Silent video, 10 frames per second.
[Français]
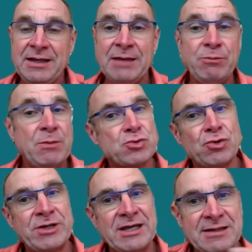Et puis pour
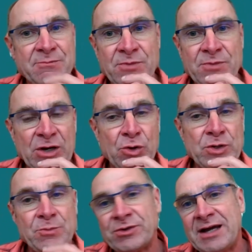ceux qui étaient dans
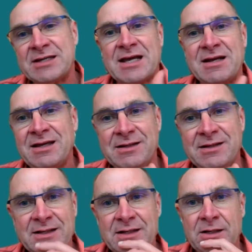l'agroalimentaire, ils allaient,
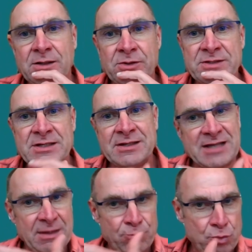euh, ils
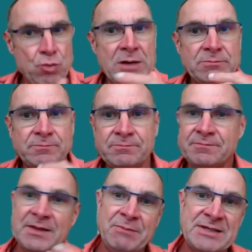allaient plus loin,
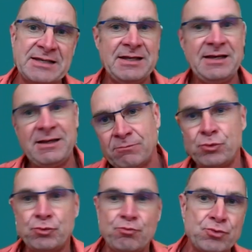mais c'était
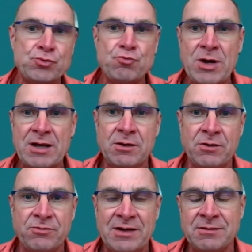plus, plus, ou moins
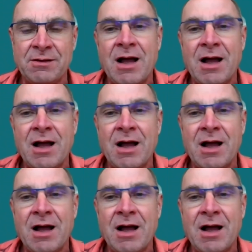enfin,